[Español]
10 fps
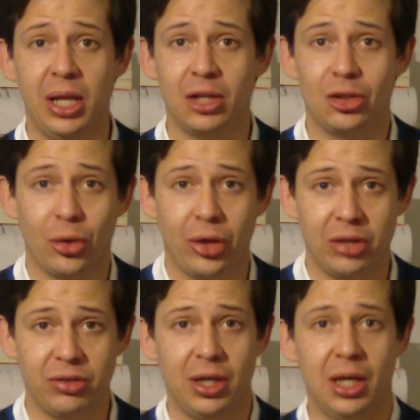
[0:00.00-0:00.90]
en directo
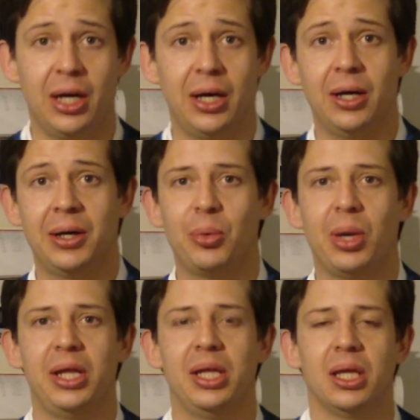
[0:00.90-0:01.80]
desde la
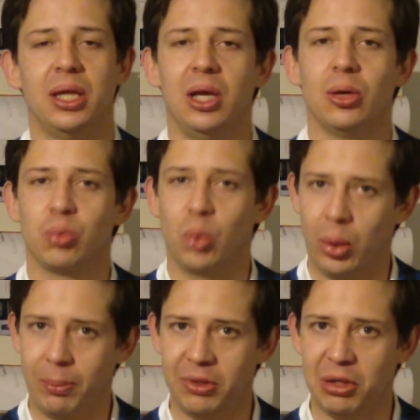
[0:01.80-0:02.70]
guarida de los
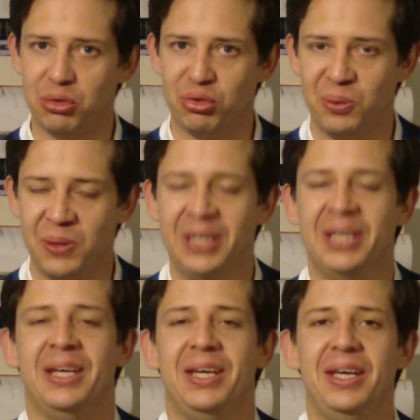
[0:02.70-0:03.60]
juegameseros.
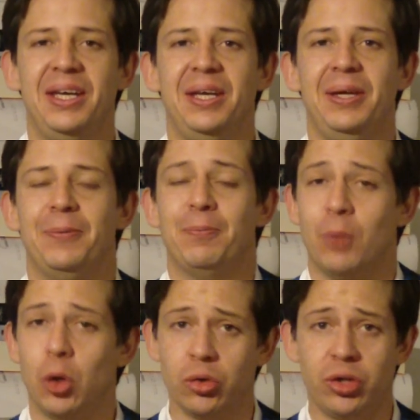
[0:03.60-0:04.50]
Y
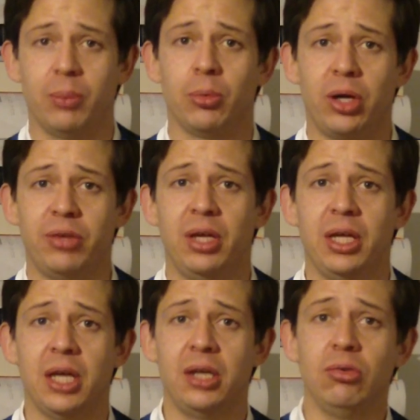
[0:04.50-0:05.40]
hoy no traemos
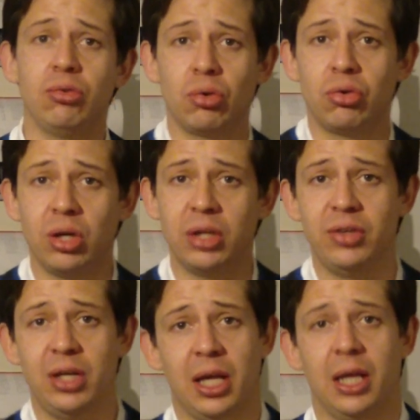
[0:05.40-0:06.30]
reseña, ni
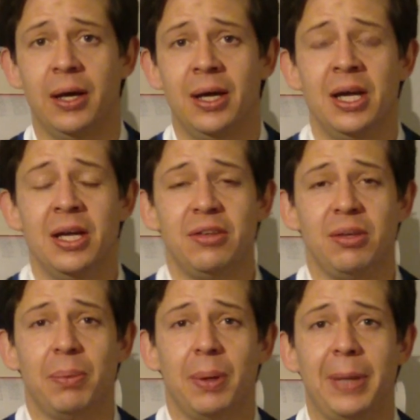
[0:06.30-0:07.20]
instrucciones, ni nada.
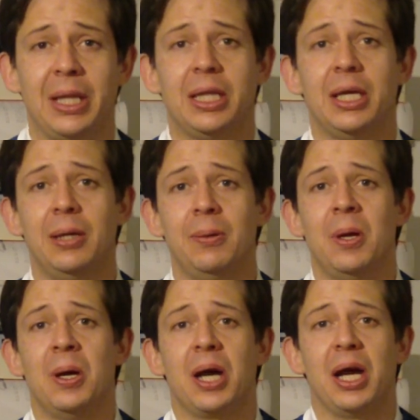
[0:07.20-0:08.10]

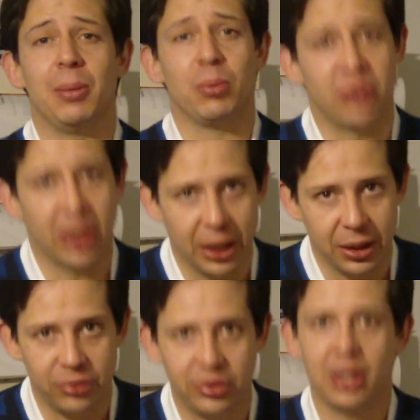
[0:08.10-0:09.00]
Simplemente queremos
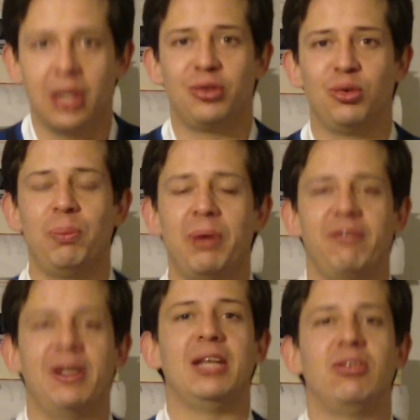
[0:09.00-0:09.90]
agradecerles su
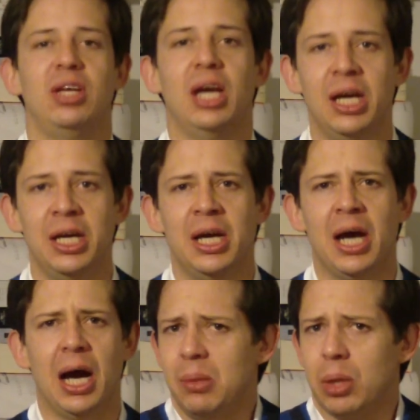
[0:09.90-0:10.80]
preferencia.
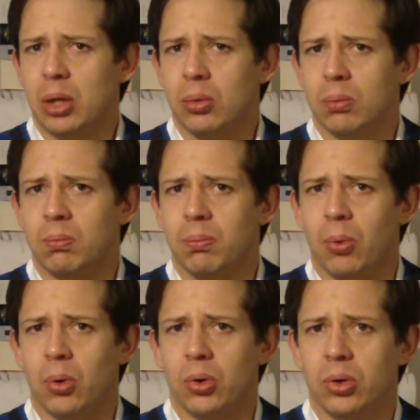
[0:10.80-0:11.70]
Y bueno,
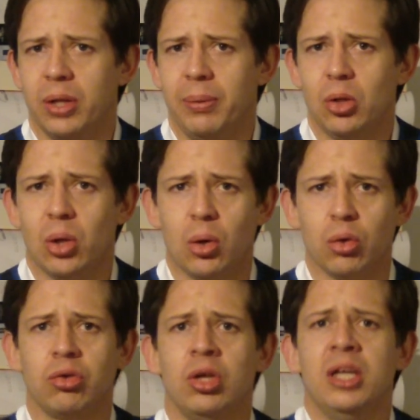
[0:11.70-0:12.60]
por debido a
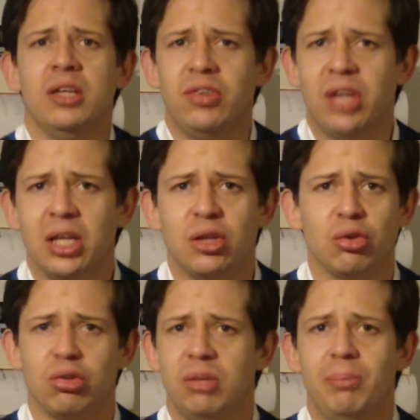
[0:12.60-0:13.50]
los
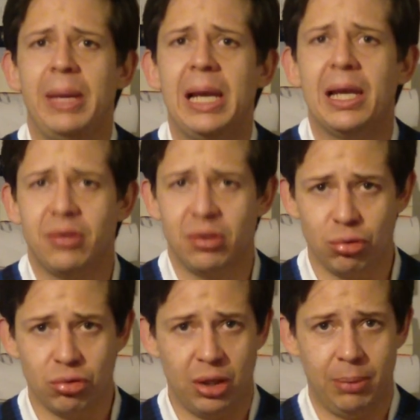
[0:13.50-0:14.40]
cientos y miles de
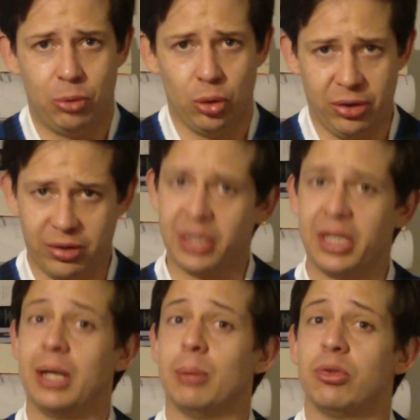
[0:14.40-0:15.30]
suscriptores que
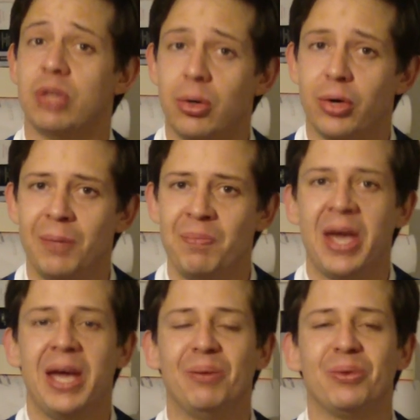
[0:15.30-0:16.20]
tenemos ahora,
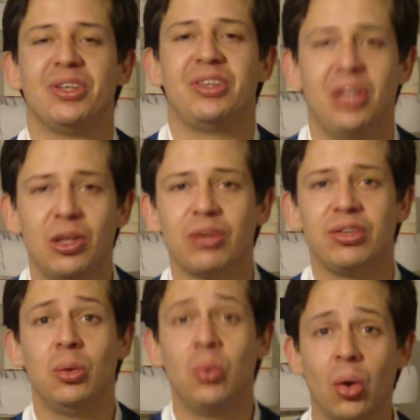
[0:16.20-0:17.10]
hemos decidido
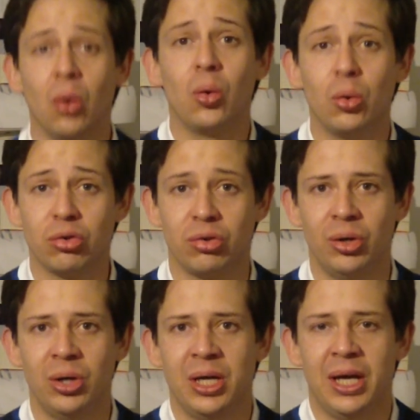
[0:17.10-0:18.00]
hacer un
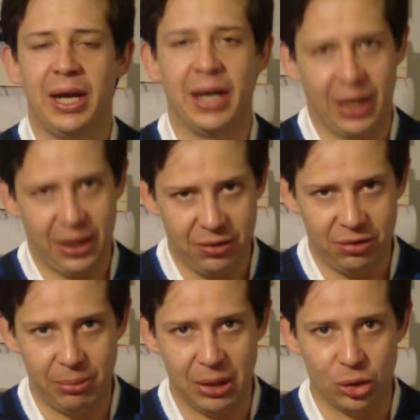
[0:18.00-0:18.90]
concurso en
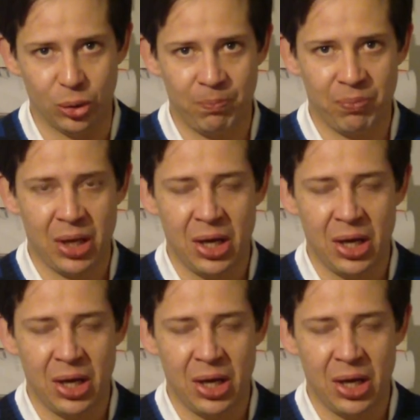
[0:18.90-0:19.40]
agradecimiento.